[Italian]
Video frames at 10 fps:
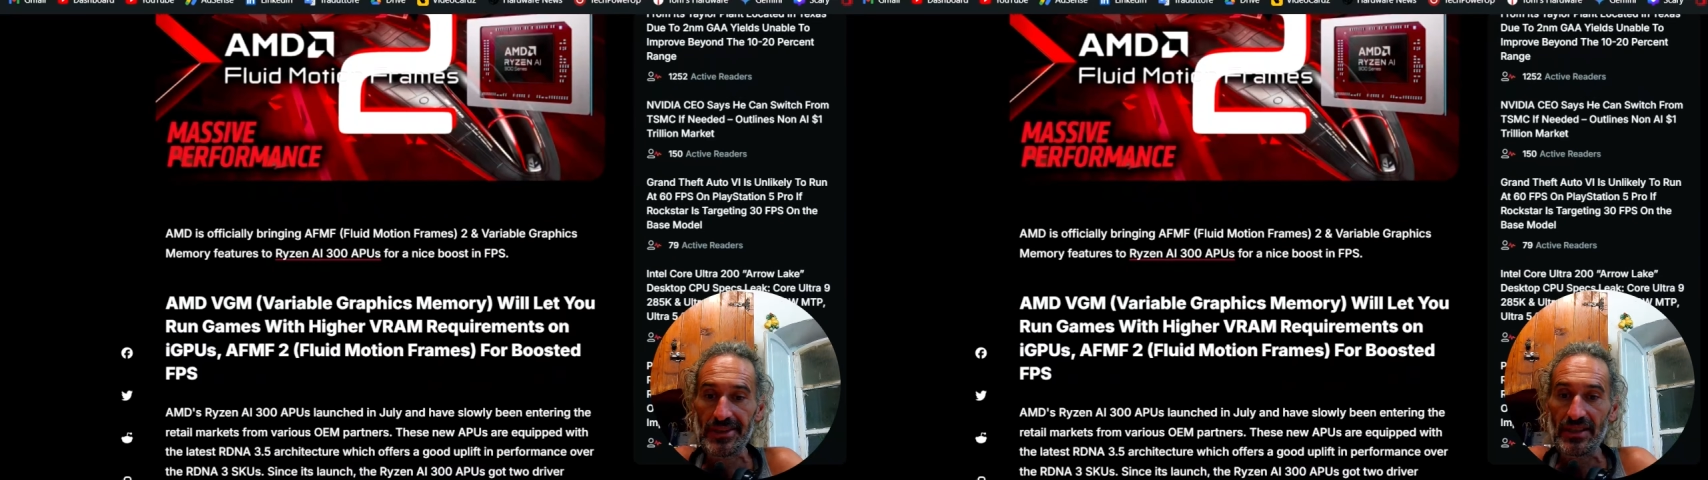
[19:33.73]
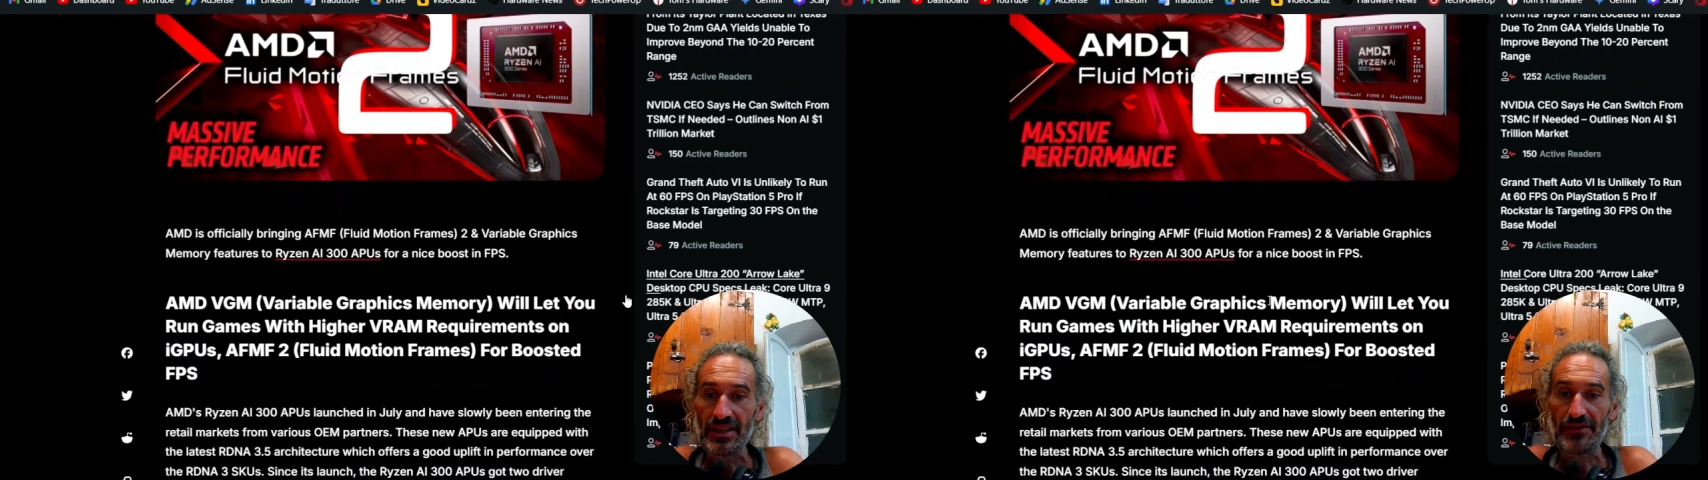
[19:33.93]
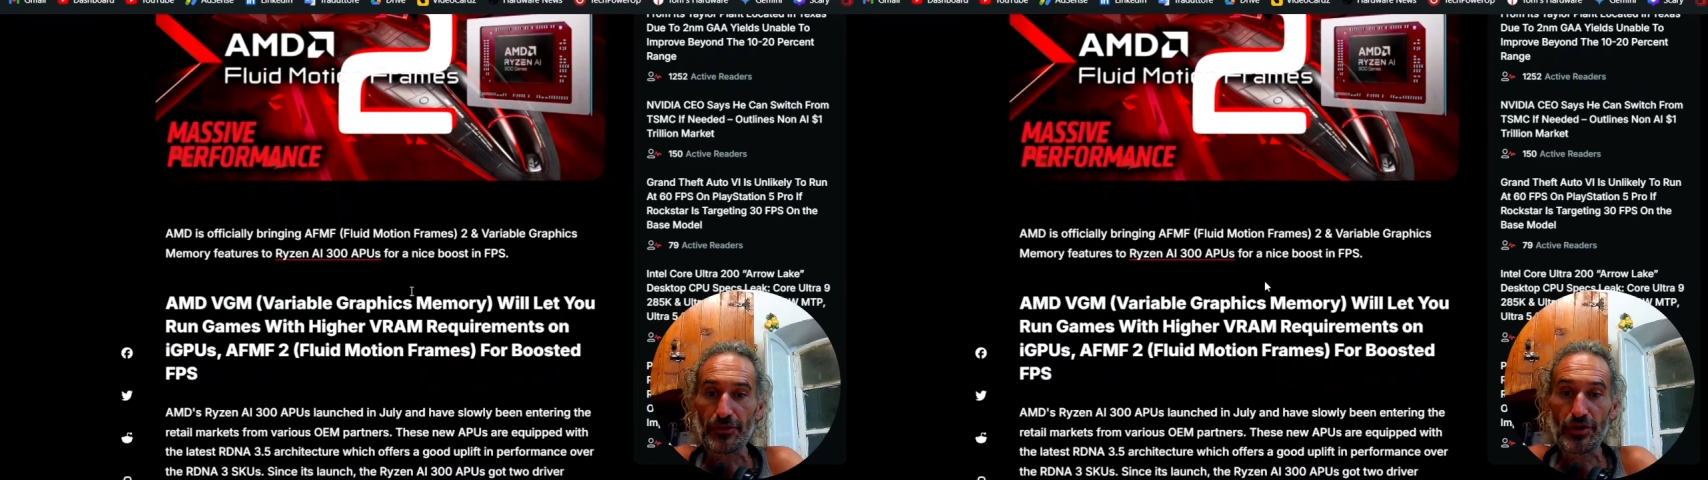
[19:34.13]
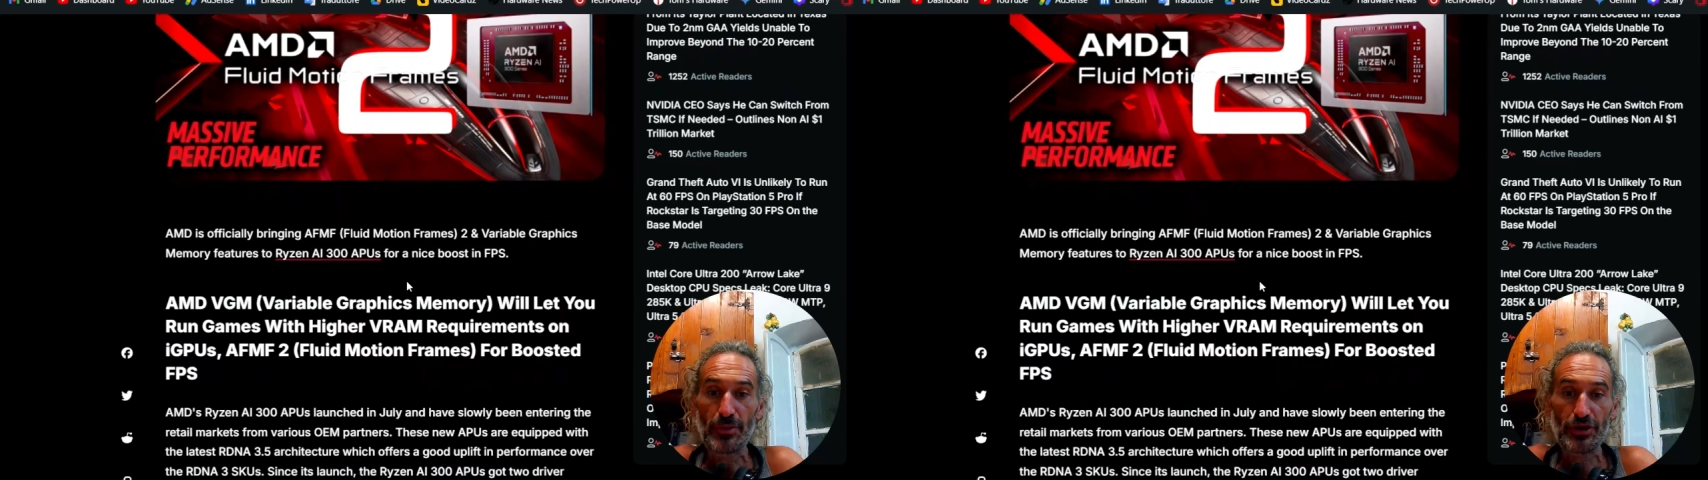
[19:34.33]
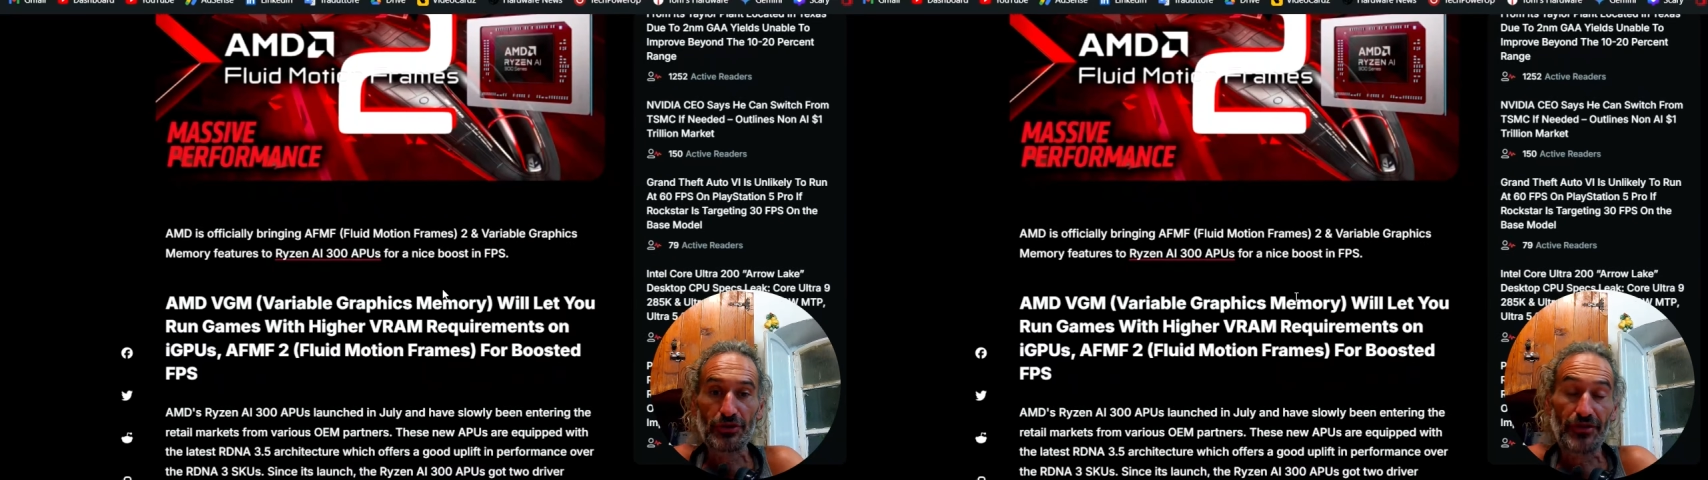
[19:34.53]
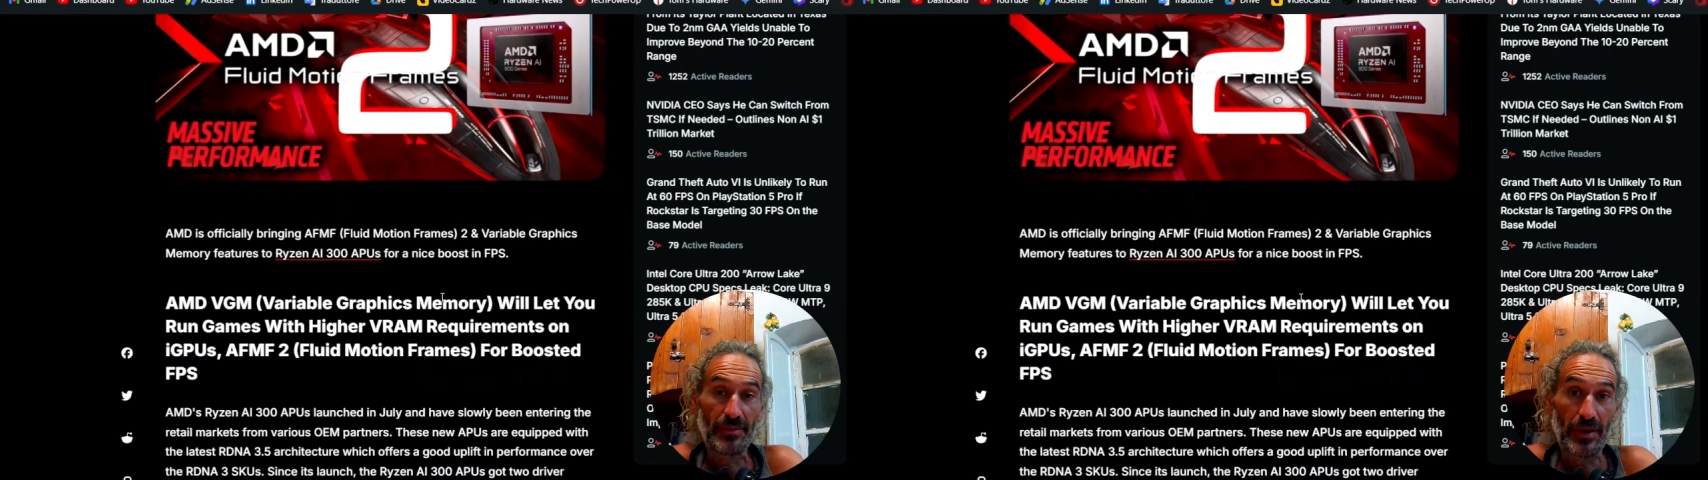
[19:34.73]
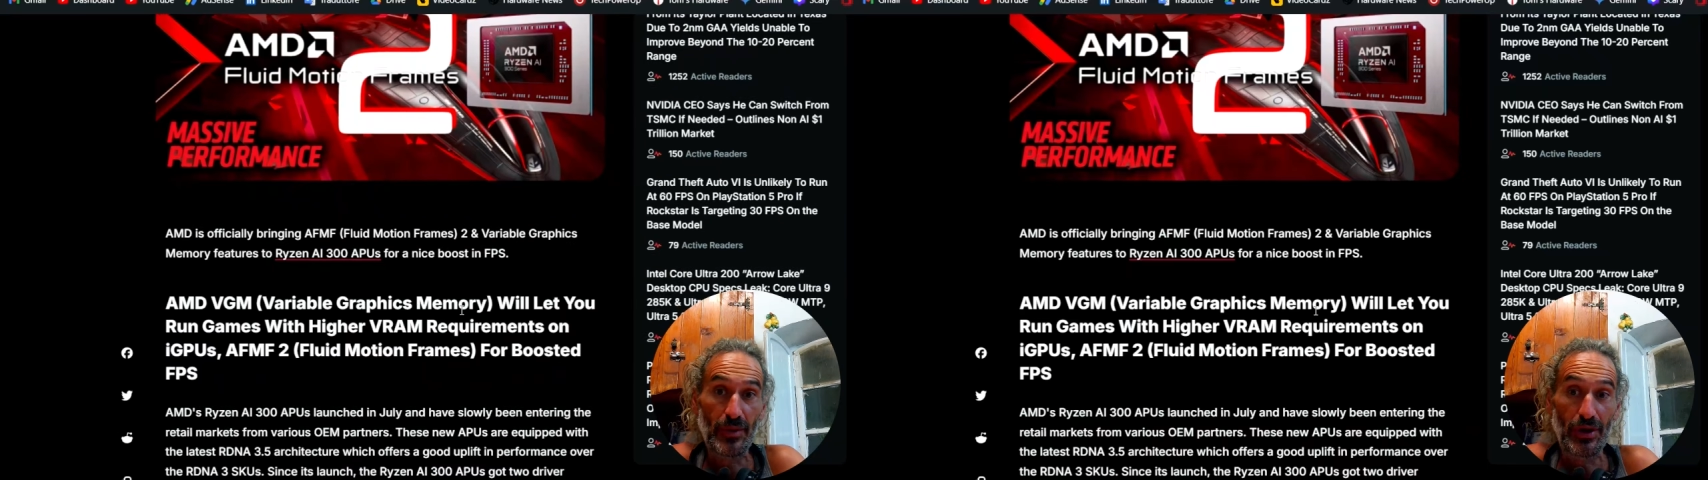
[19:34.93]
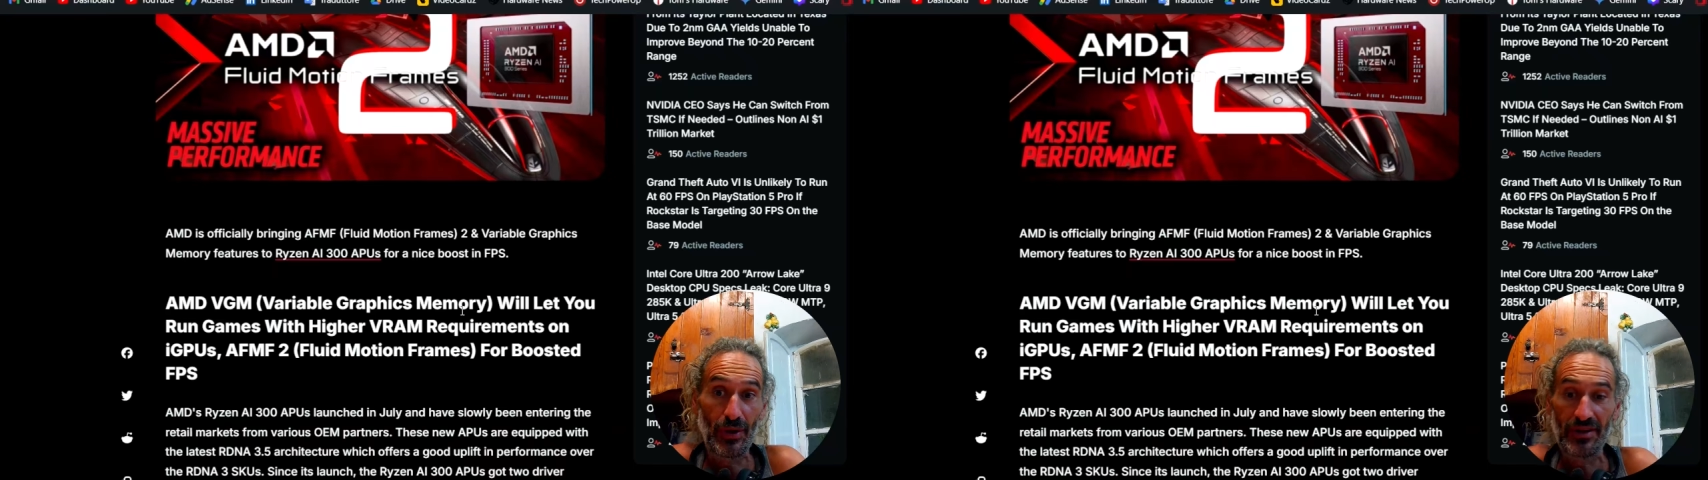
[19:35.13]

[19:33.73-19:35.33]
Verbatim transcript: che il fluid motion frame è quello,